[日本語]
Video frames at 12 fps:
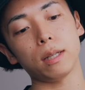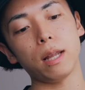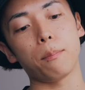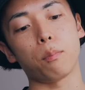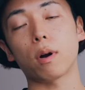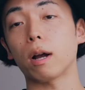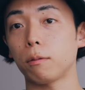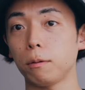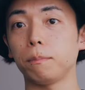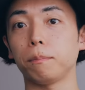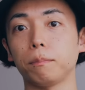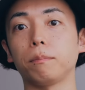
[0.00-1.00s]
で、
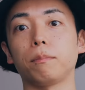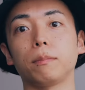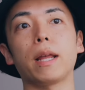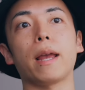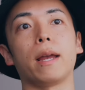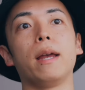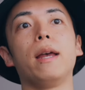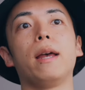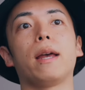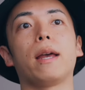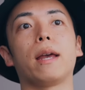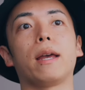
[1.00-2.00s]
ボカロで、
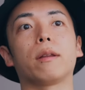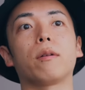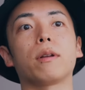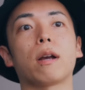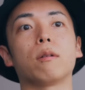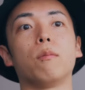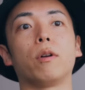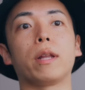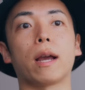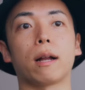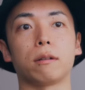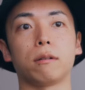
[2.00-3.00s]
えー、とにかく盛
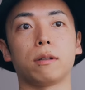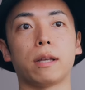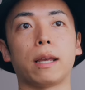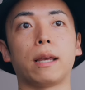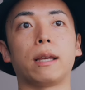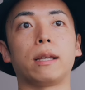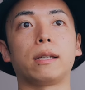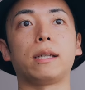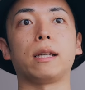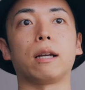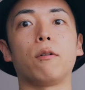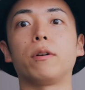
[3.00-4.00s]
り上がる、えー、
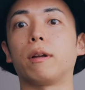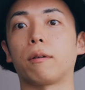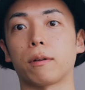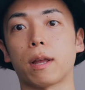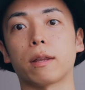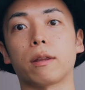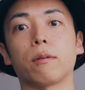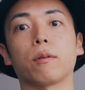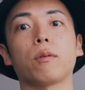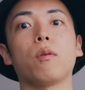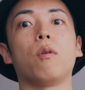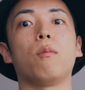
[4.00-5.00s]
シーンが多いだろうなっていうの
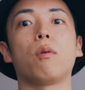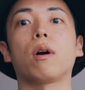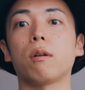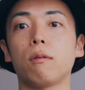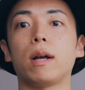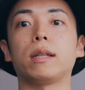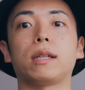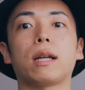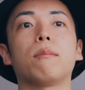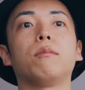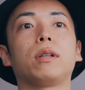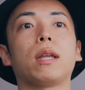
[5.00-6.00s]
と、ボカロは時
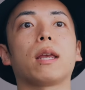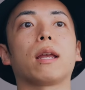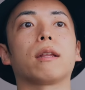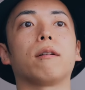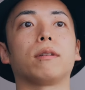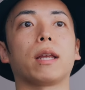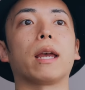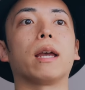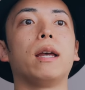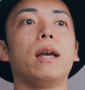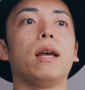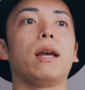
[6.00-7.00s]
間無制限なの
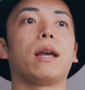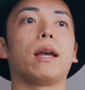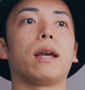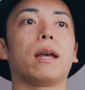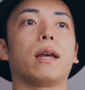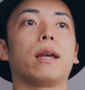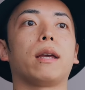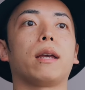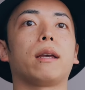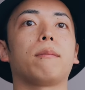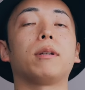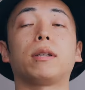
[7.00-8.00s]
で、
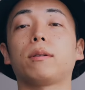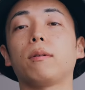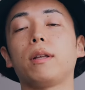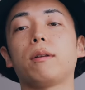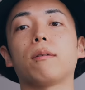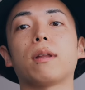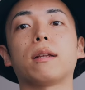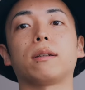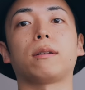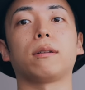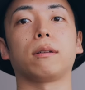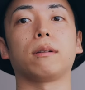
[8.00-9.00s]
えー、まあ、
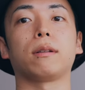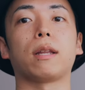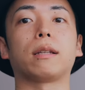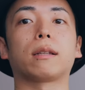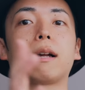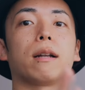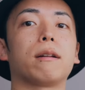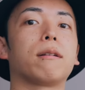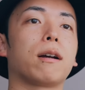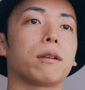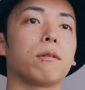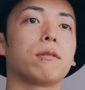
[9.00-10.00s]
ストリートダンスで使われる
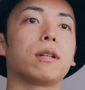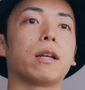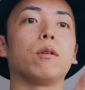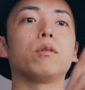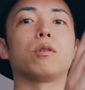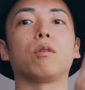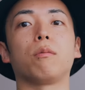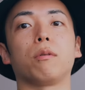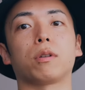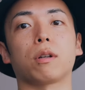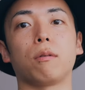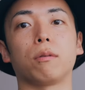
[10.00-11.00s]
楽曲が45
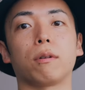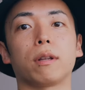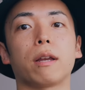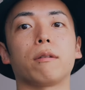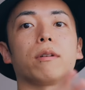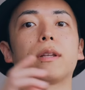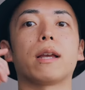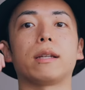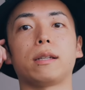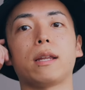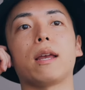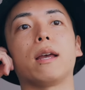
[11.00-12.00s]
秒しか踊れないのに対
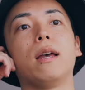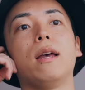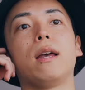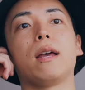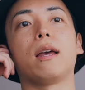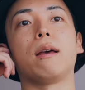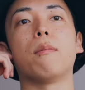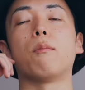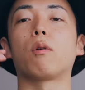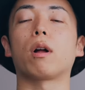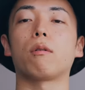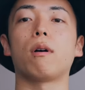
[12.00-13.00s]
して、えまあ、
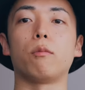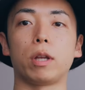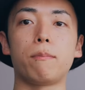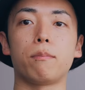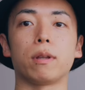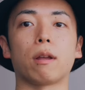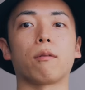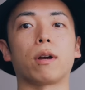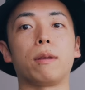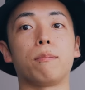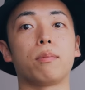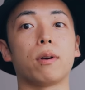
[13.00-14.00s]
ボカロはもう1分だろう
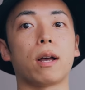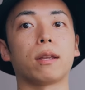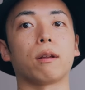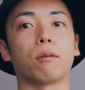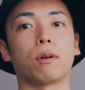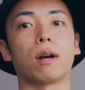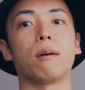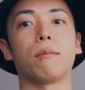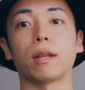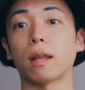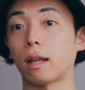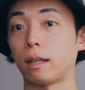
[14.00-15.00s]
が1分半だろうが、ま
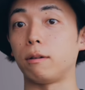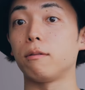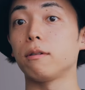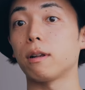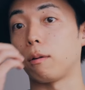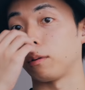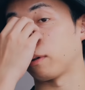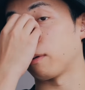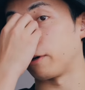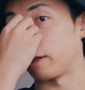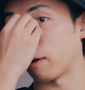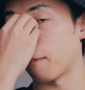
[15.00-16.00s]
あ、なんなら2分ぐらい踊って
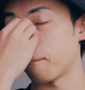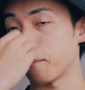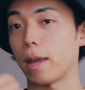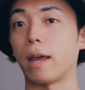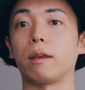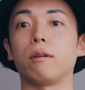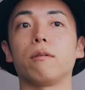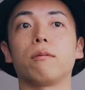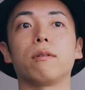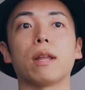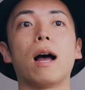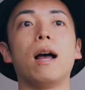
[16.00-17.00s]
もいいというふ
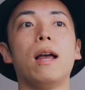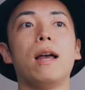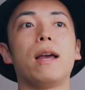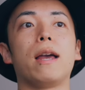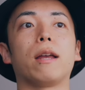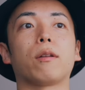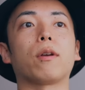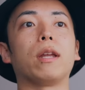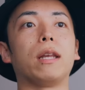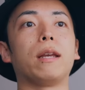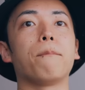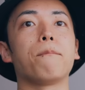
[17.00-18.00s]
うな、え時
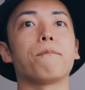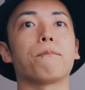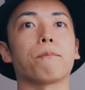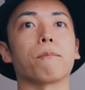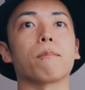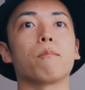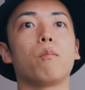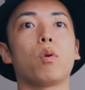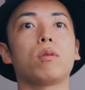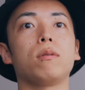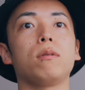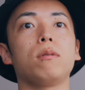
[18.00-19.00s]
に、うん、
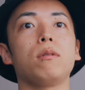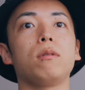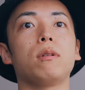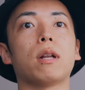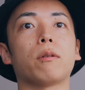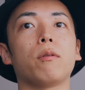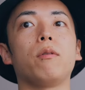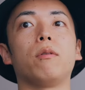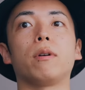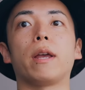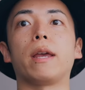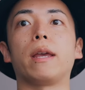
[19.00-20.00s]
僕ら
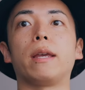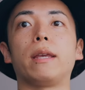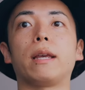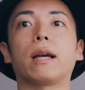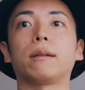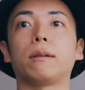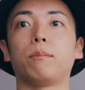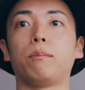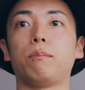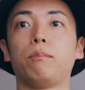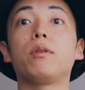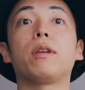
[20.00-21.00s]
の、えー、いか
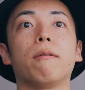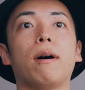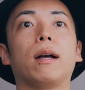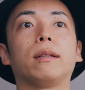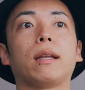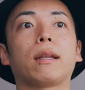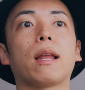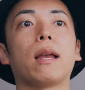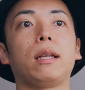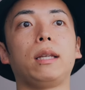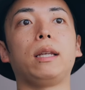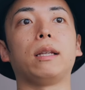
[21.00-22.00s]
武器は絶
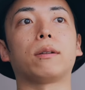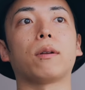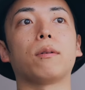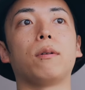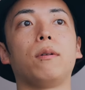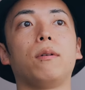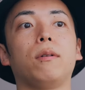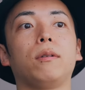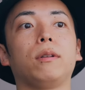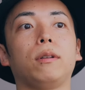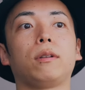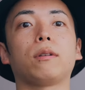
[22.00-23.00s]
対にそ
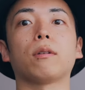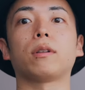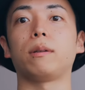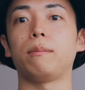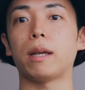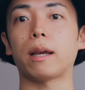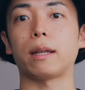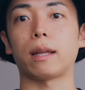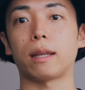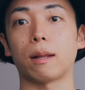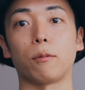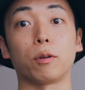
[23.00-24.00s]
のずっと積み上げて
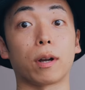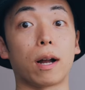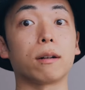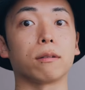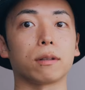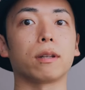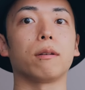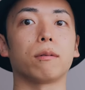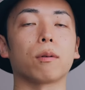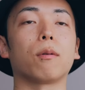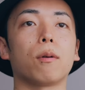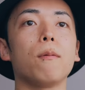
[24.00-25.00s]
きたものがあるっていう
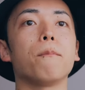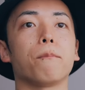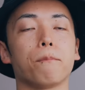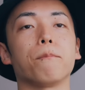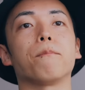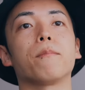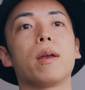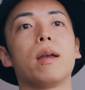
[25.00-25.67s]
ところ、うん、